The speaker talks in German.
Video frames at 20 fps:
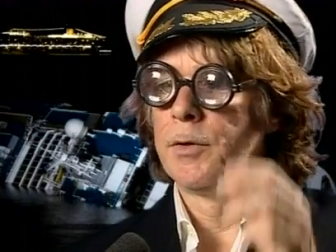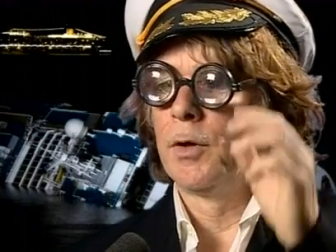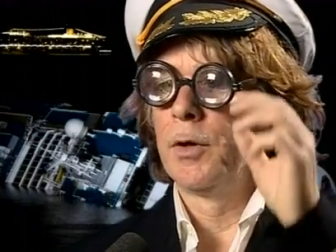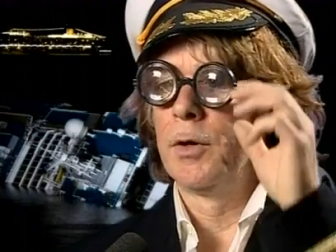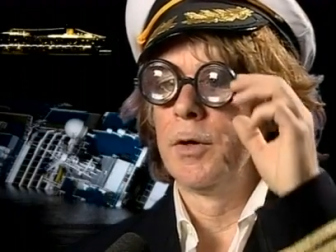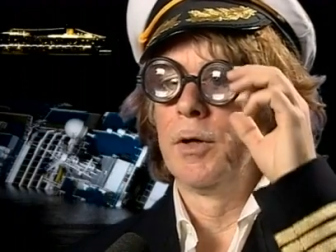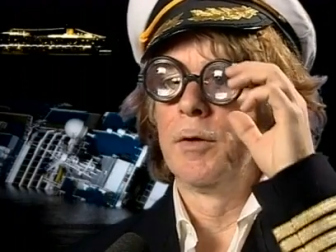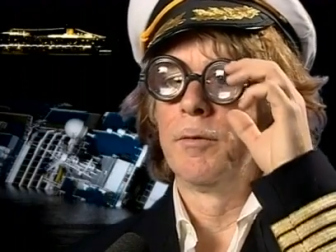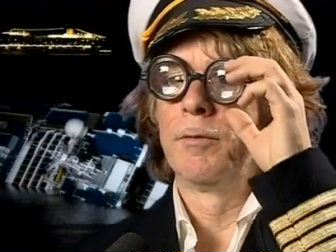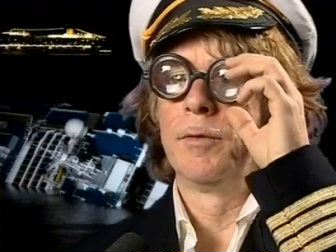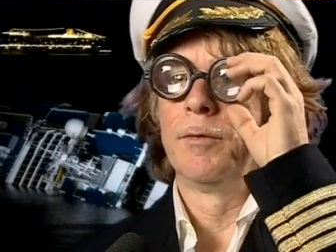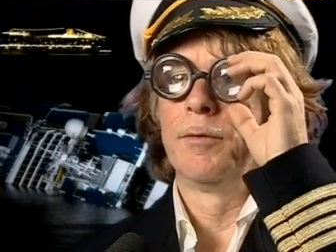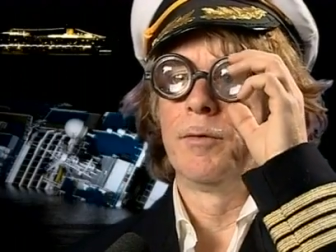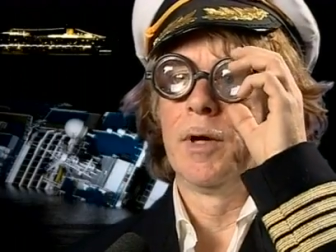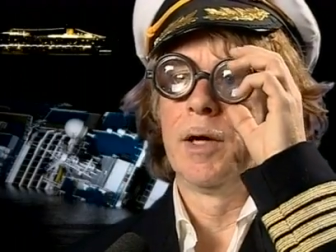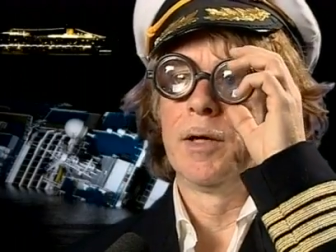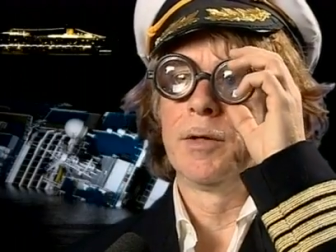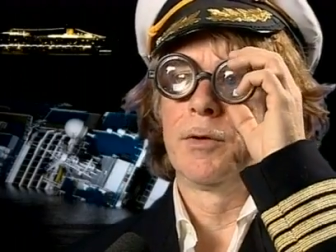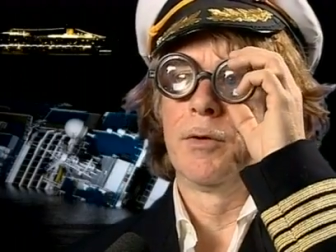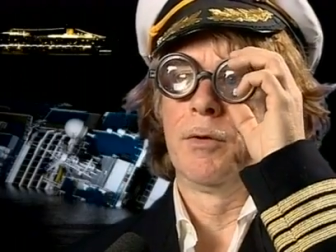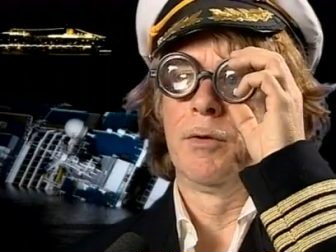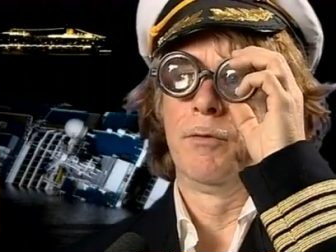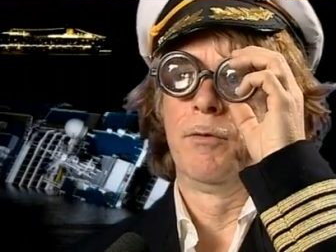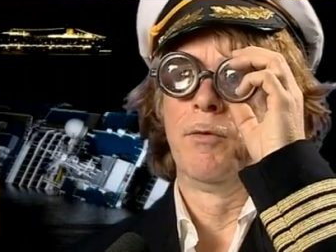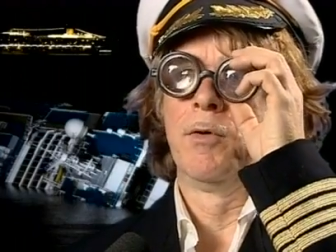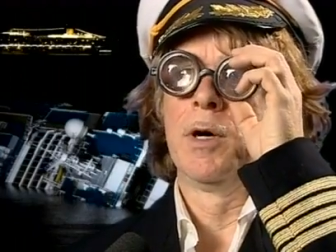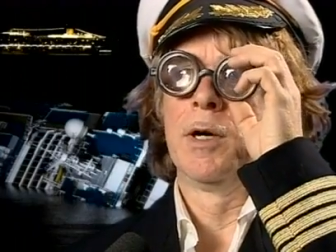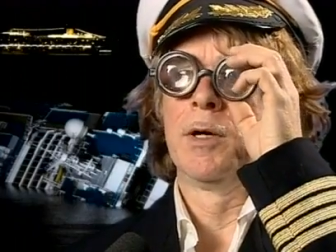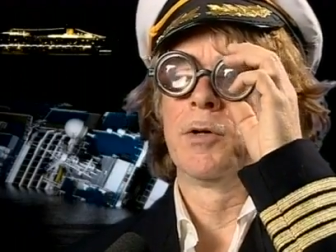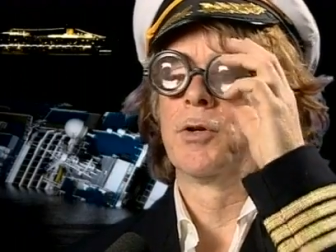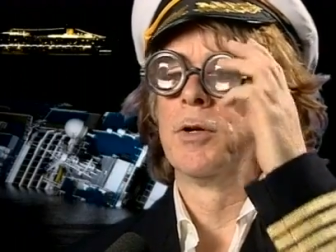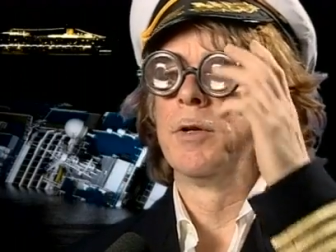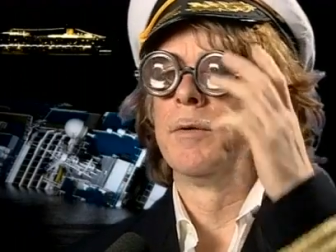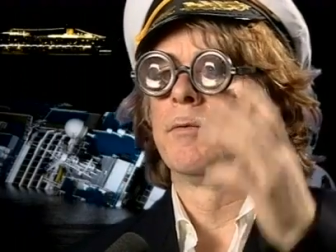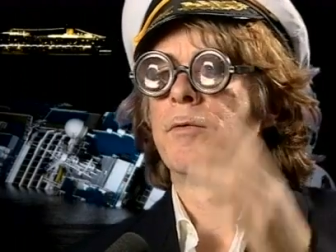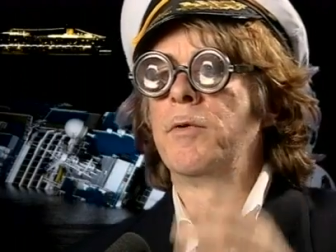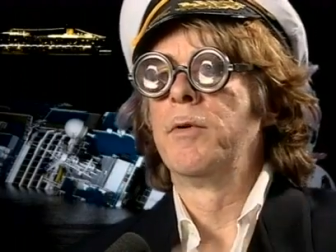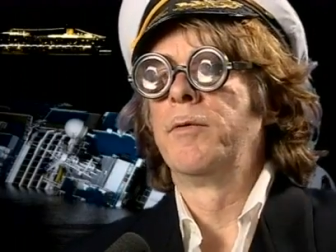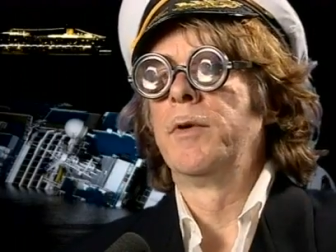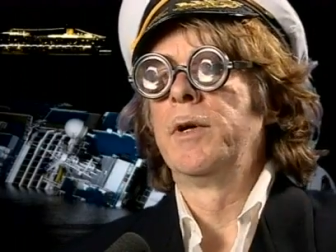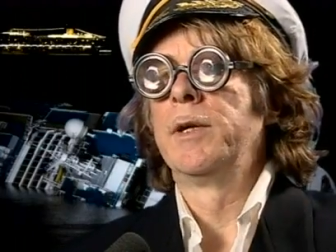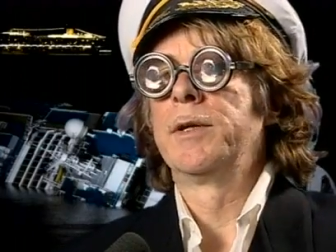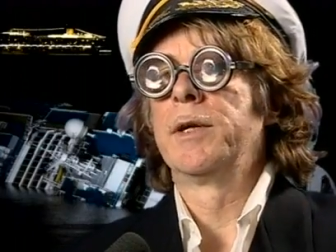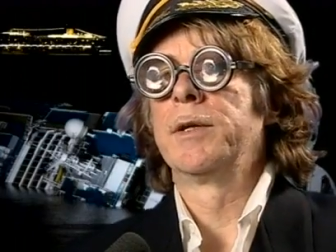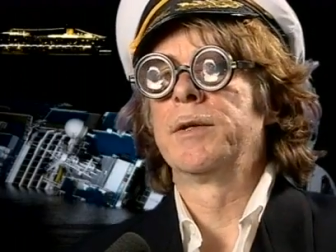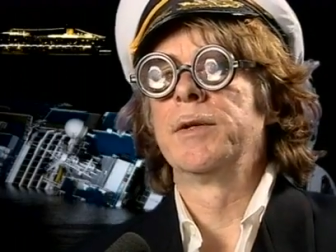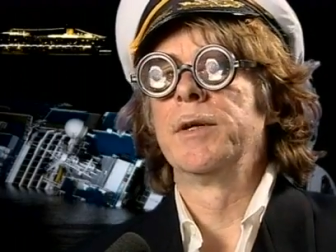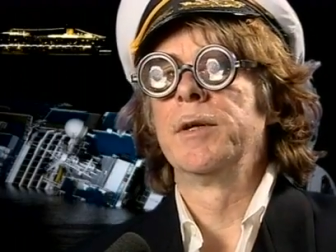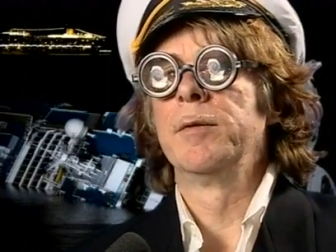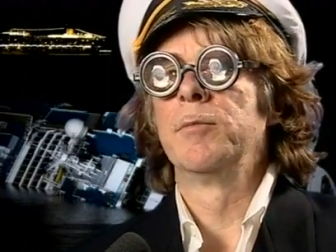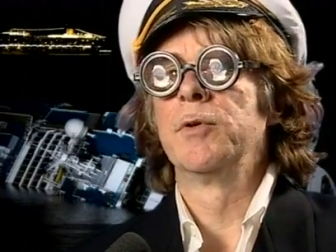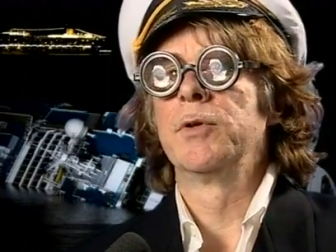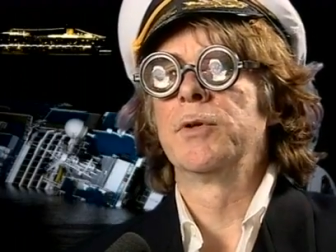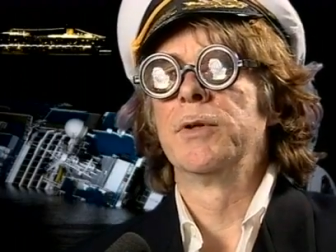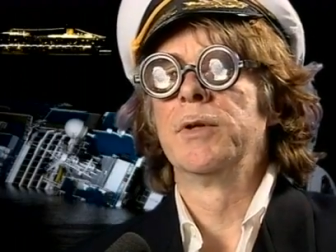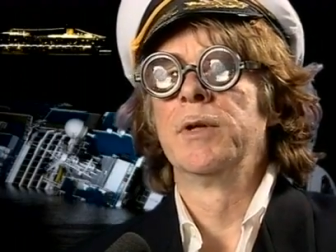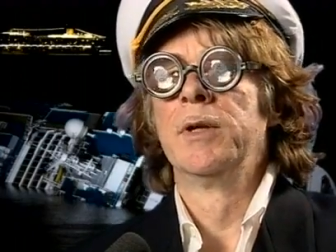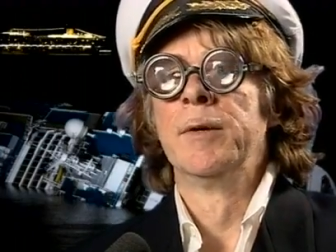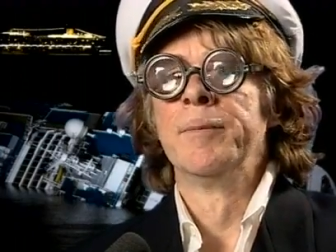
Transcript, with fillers: doch irgendwie vielleicht doch vorher schon im Vorfeld das sehen müssen.